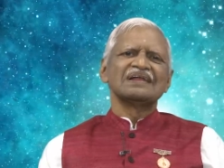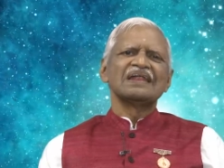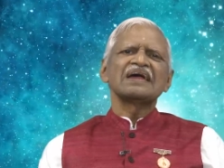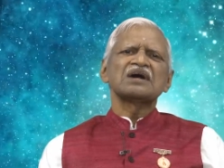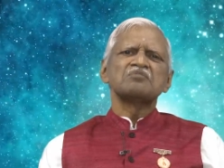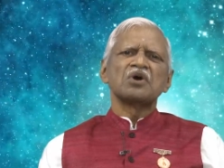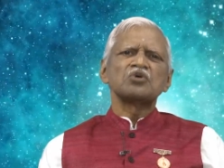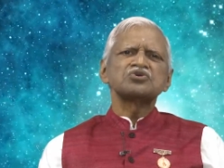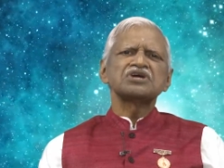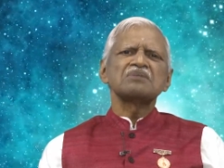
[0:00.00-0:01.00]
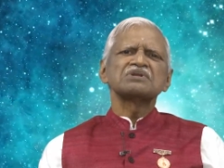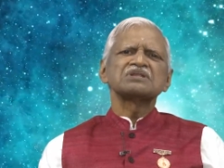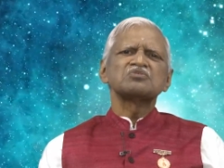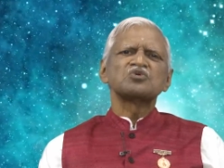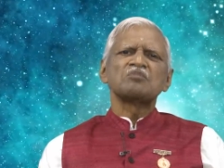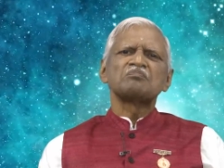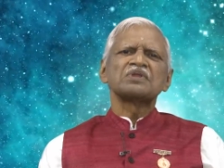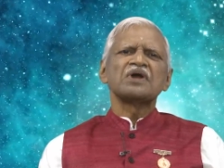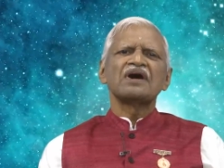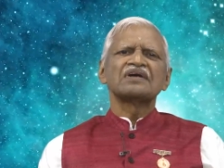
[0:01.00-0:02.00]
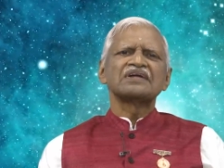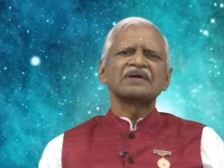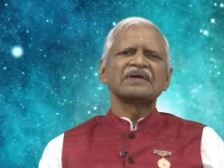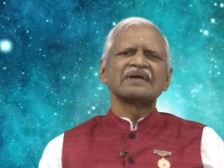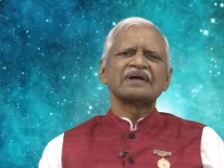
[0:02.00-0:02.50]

లేక మనుష్య మతము గొప్పదా అంటే